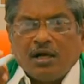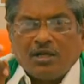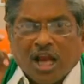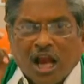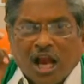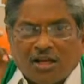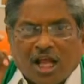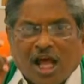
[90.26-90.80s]

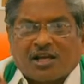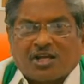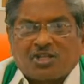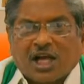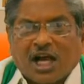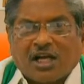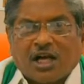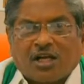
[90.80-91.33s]
డెల్టా
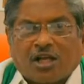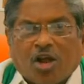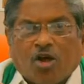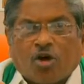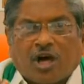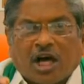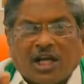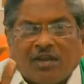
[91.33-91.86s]
కృష్ణా డెల్టాలో
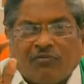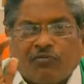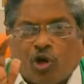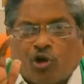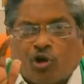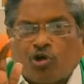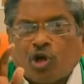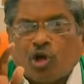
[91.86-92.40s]
ఖరీఫ్లో
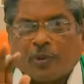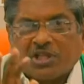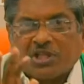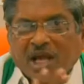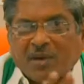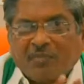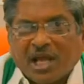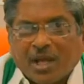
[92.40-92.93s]
రెండో
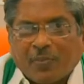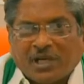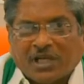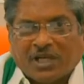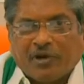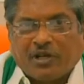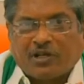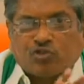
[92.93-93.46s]
ప్రత్యామ్నాయ పంట
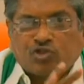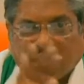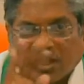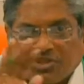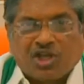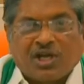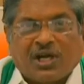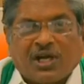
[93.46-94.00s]
వేయటం
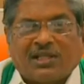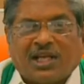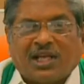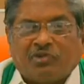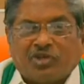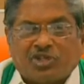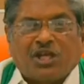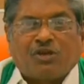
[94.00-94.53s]
సాధ్యం కాదనే
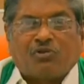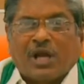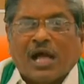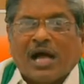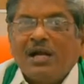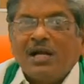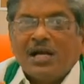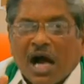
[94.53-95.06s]
విషయం కూడా
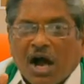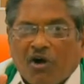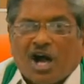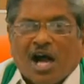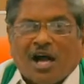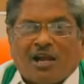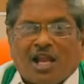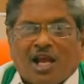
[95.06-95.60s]

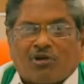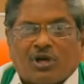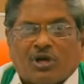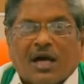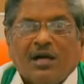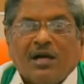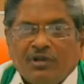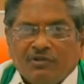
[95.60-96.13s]
అవగాహన లేకుండా
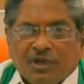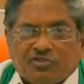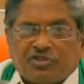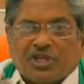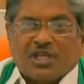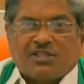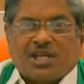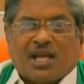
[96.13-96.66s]

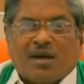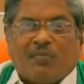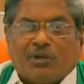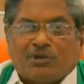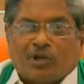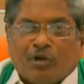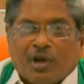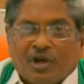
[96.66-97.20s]
వ్యవసాయ శాఖ
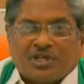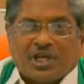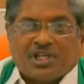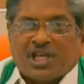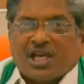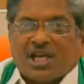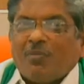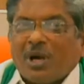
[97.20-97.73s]
మంత్రులు వ్యవసాయ
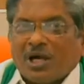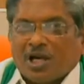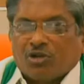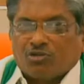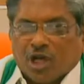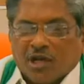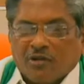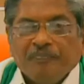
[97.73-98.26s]
శాఖ
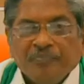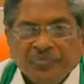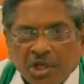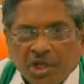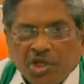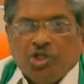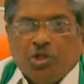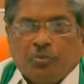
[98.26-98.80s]
మాట్లాడుతున్నారు
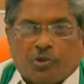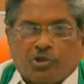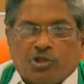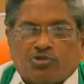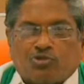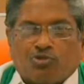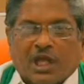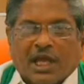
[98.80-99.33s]
ఇప్పుడు
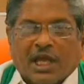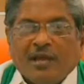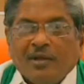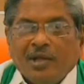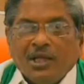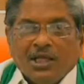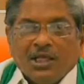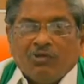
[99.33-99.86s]
తీసుకుంటే
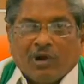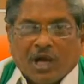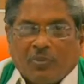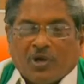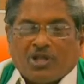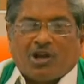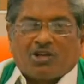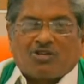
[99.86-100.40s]
ఇవాళ
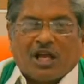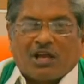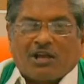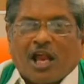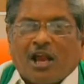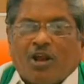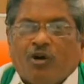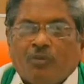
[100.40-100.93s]
పది లక్షల
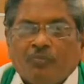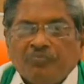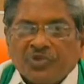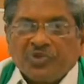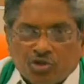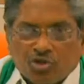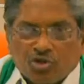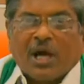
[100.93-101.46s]
ఎకరాల్లో
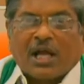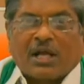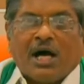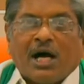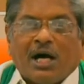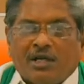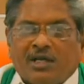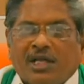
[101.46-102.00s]

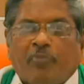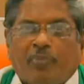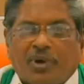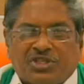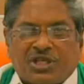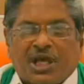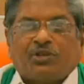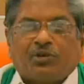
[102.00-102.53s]
సుమారుగా డెబ్బై
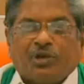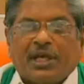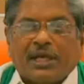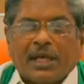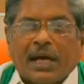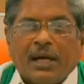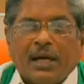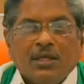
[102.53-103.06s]
శాతం
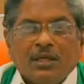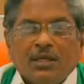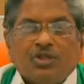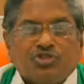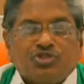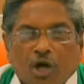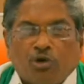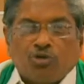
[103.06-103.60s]
ఏరియా
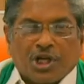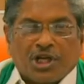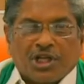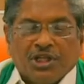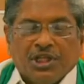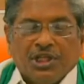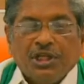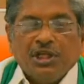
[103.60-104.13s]
సాగు
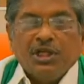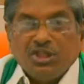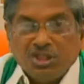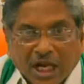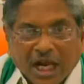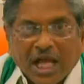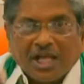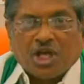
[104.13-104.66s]
జరిగింది
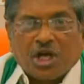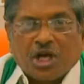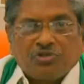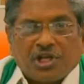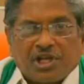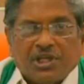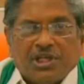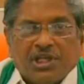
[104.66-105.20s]
ఎలా సాగు
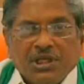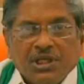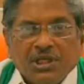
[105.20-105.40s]
జరిగింది